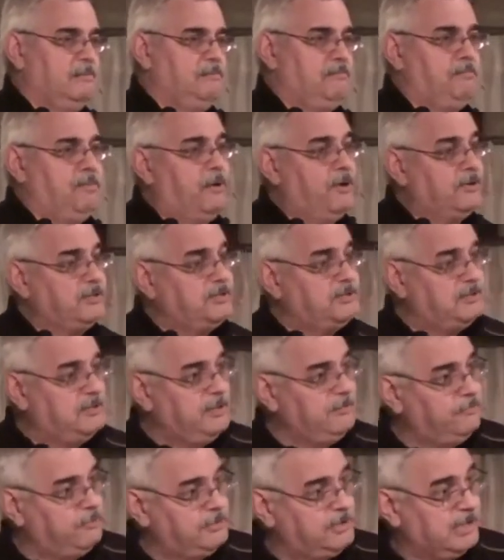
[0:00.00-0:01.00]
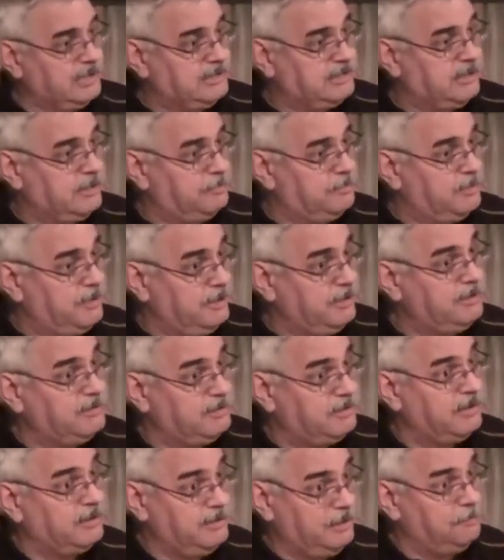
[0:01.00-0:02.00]
Pas si vous acceptez
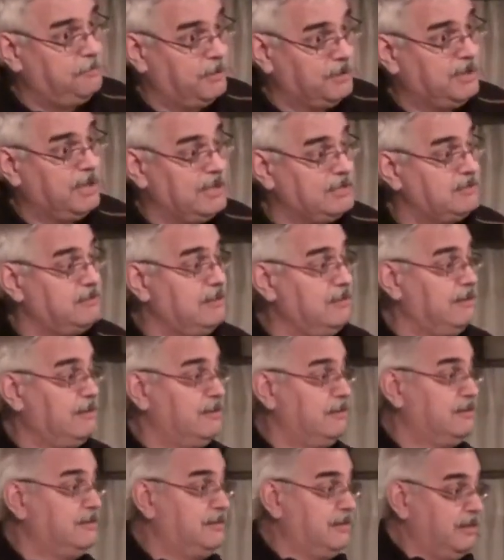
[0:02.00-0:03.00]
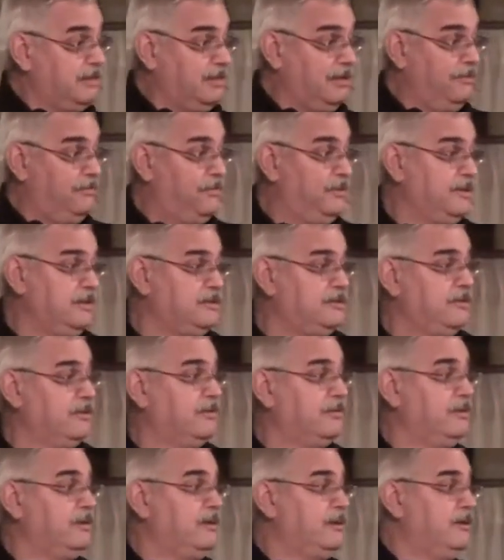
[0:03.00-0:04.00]
cette hypothèse-là, cette
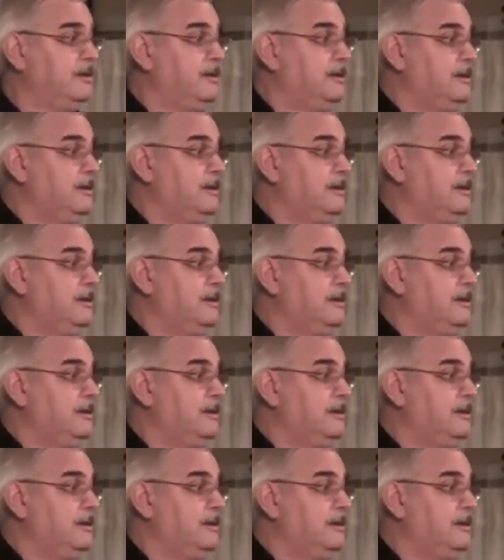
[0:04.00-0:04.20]
définition-là.